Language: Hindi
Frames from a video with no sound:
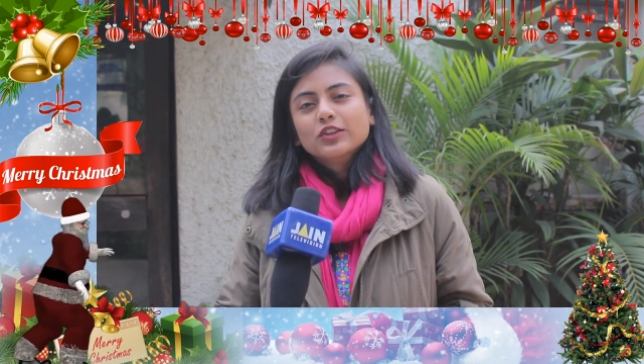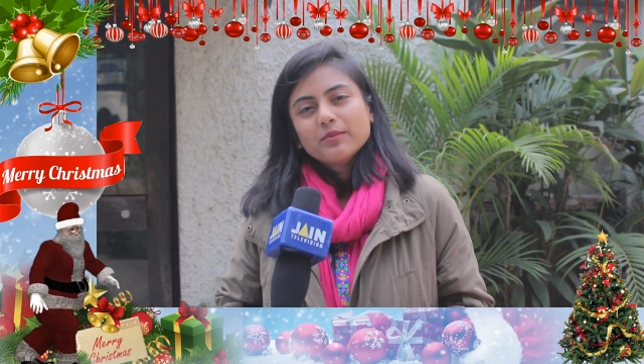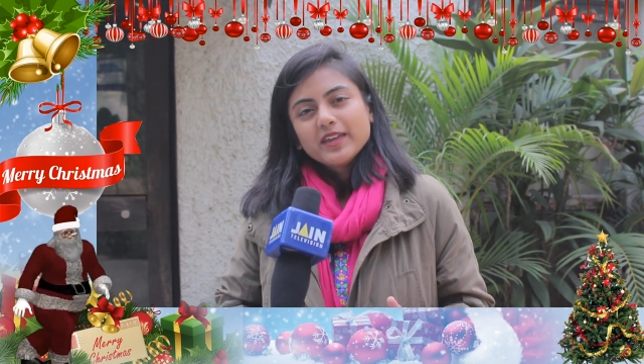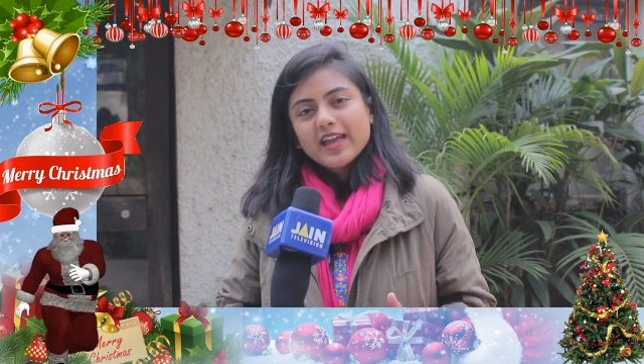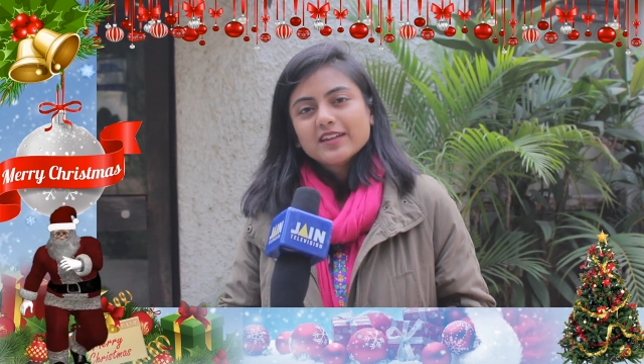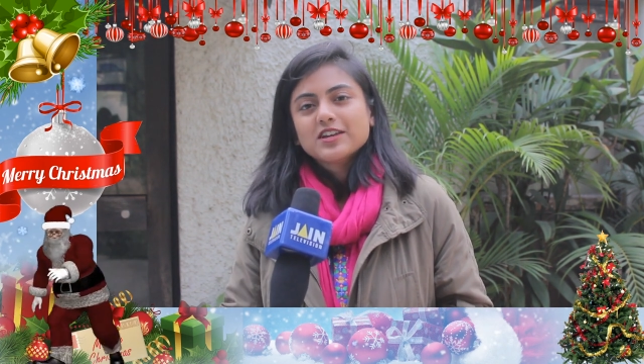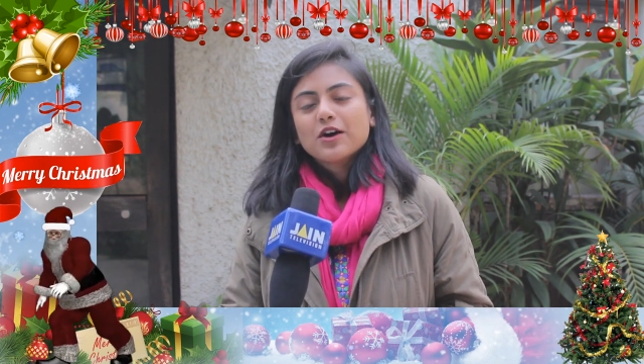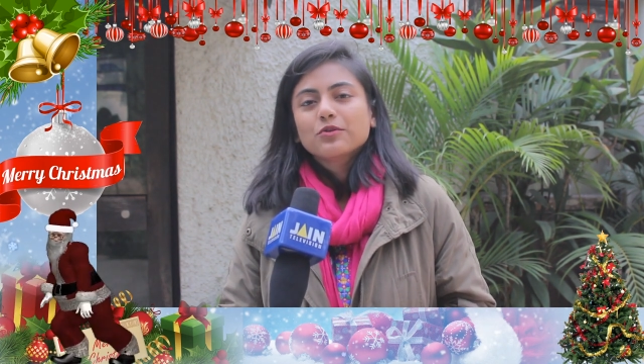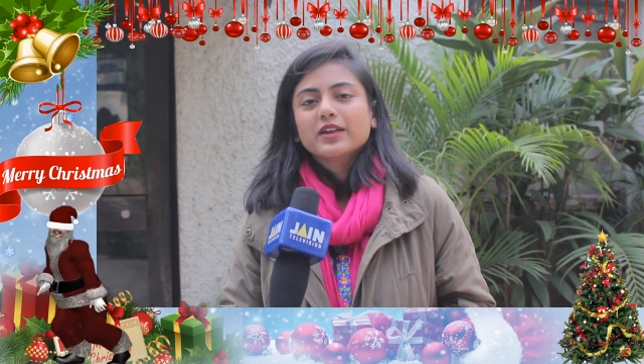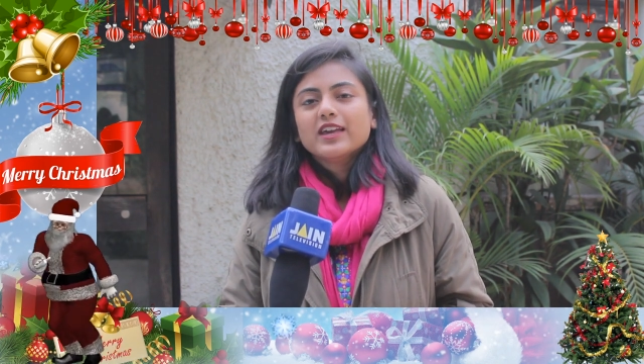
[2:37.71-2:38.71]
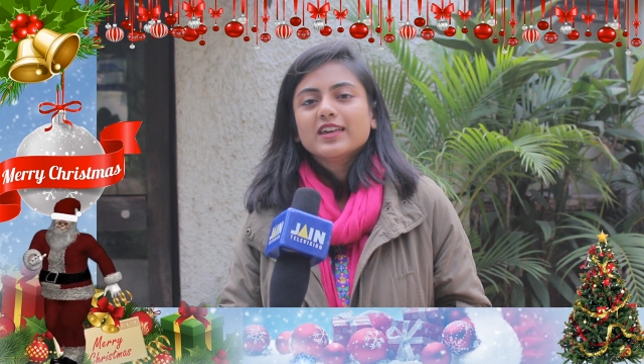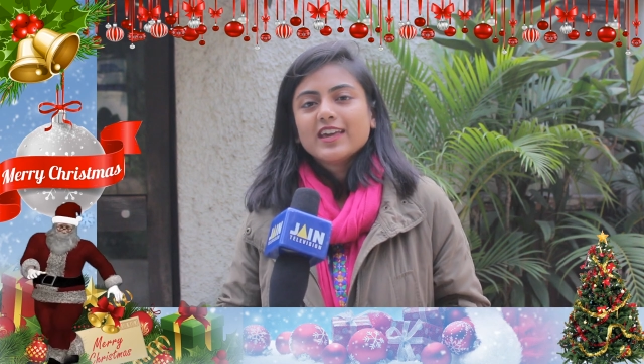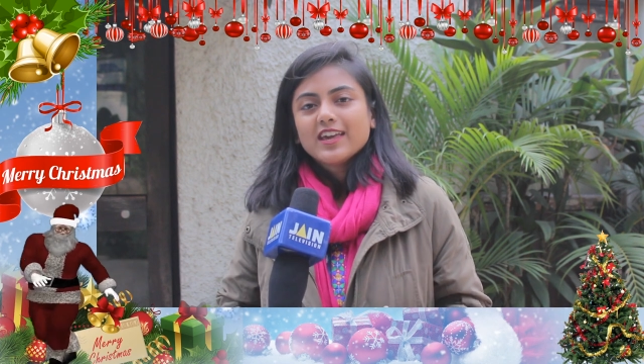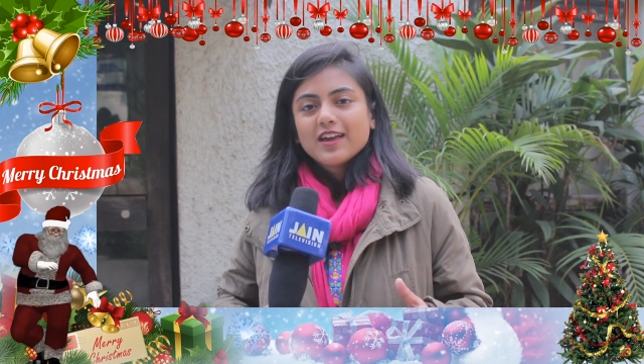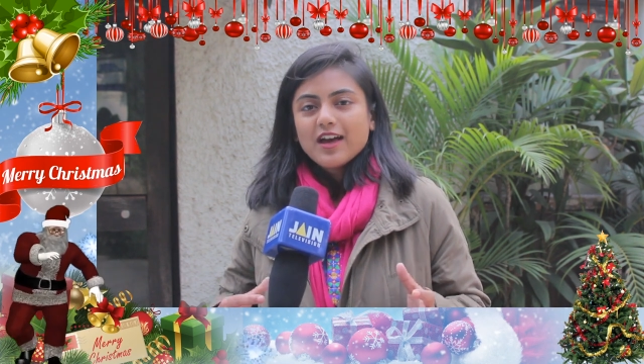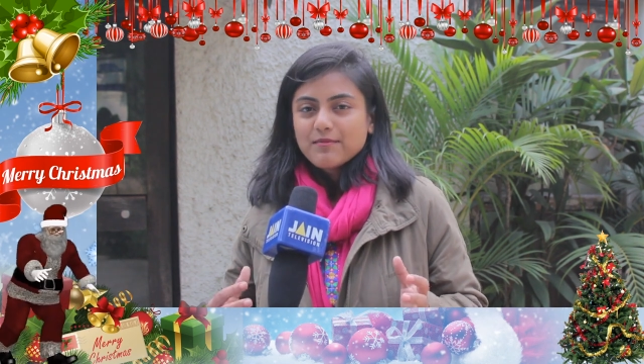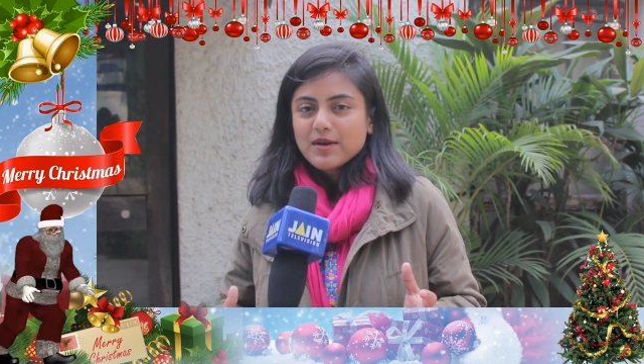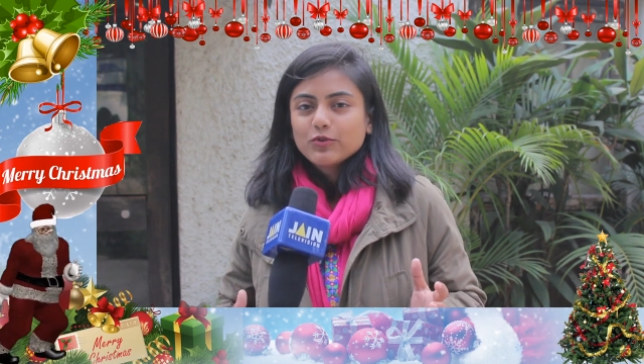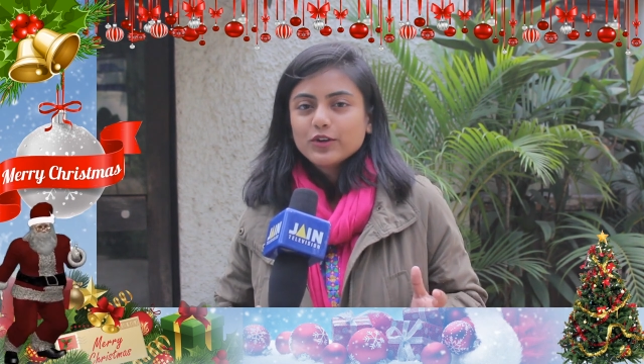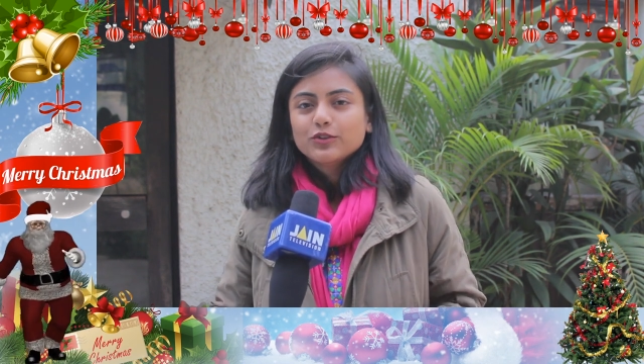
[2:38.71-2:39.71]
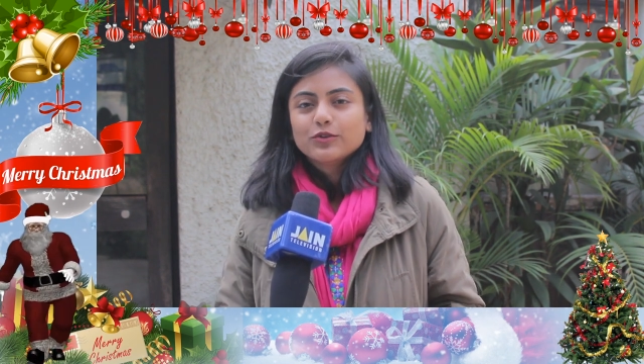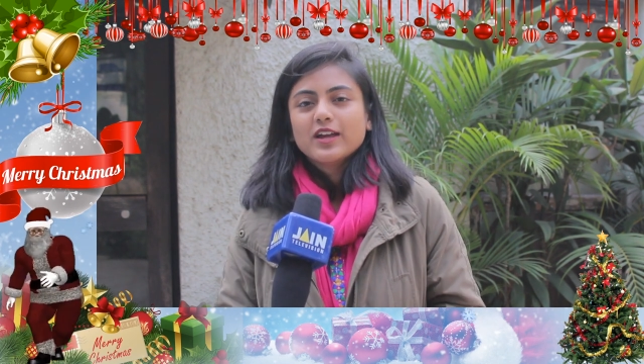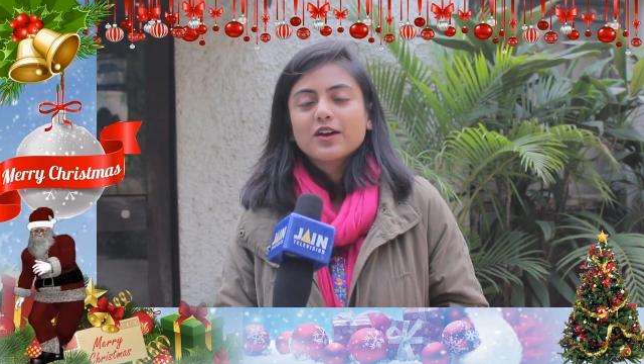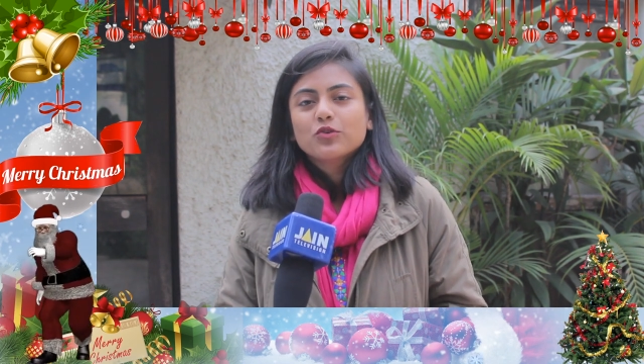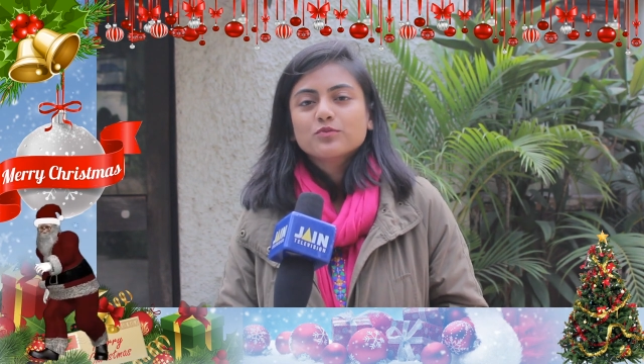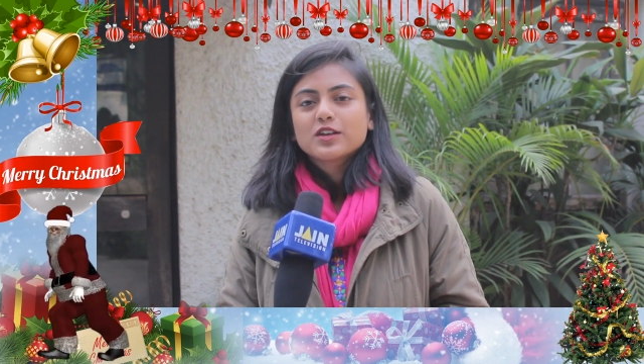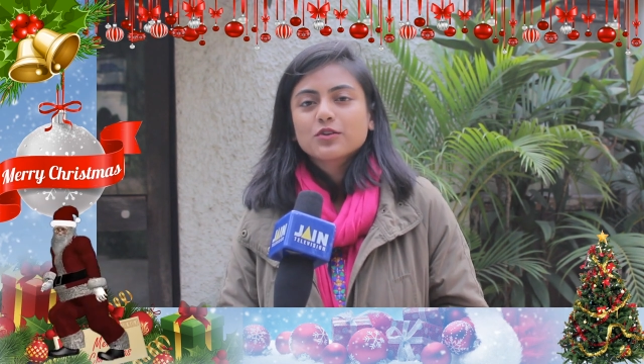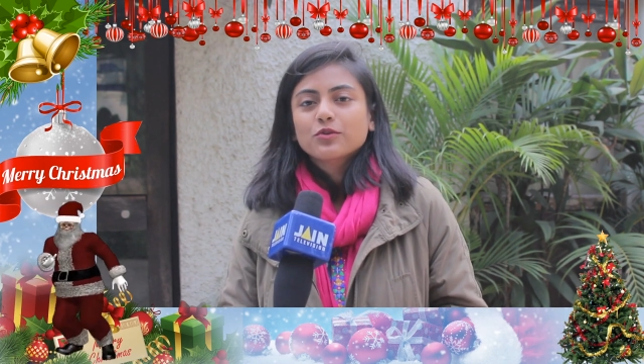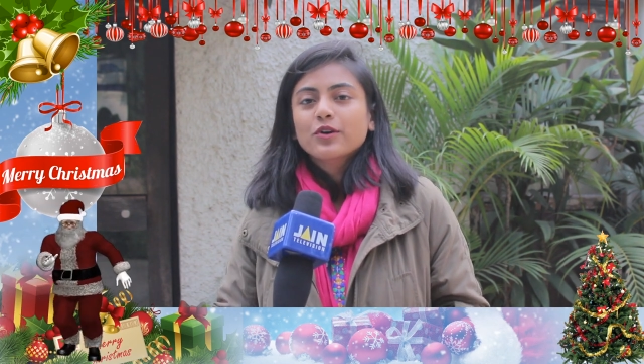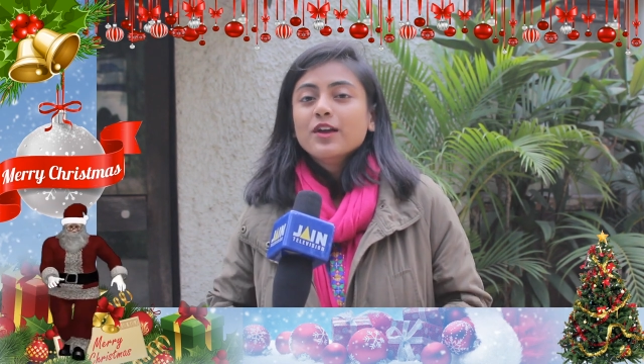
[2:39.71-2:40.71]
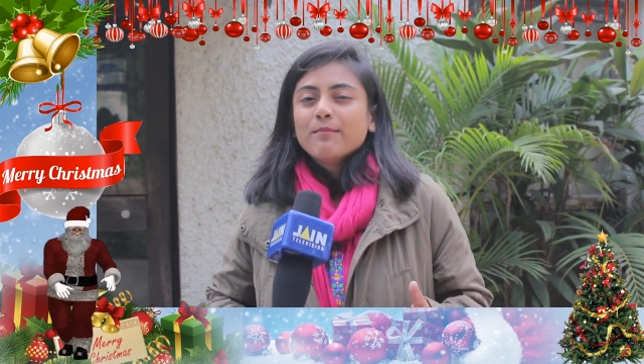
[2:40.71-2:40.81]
तो मैं यही चाहूंगी कि uh, मैं पूरी दुनिया घूम सकूँ